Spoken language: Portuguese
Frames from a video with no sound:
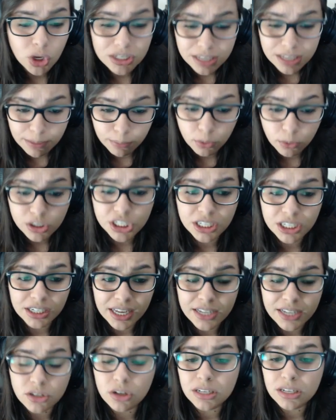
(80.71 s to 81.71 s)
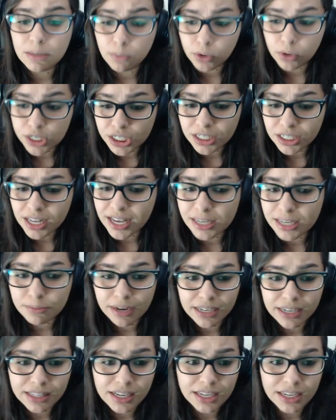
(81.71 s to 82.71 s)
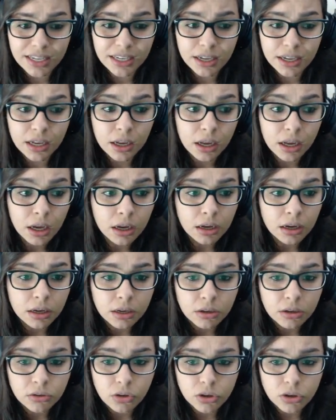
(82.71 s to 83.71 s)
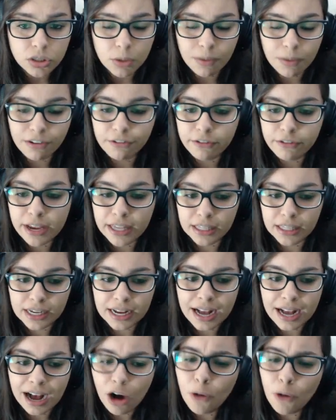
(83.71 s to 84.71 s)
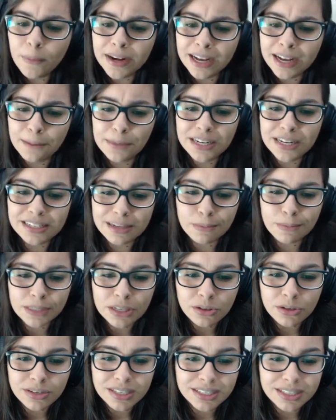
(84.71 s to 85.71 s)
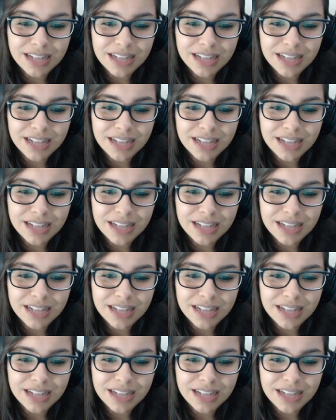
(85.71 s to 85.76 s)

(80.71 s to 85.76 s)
é, nós é burra de inglês? Nós é burra de inglês, mas e daí? Nossa, é uma vela. Calma, Camila, você tá muito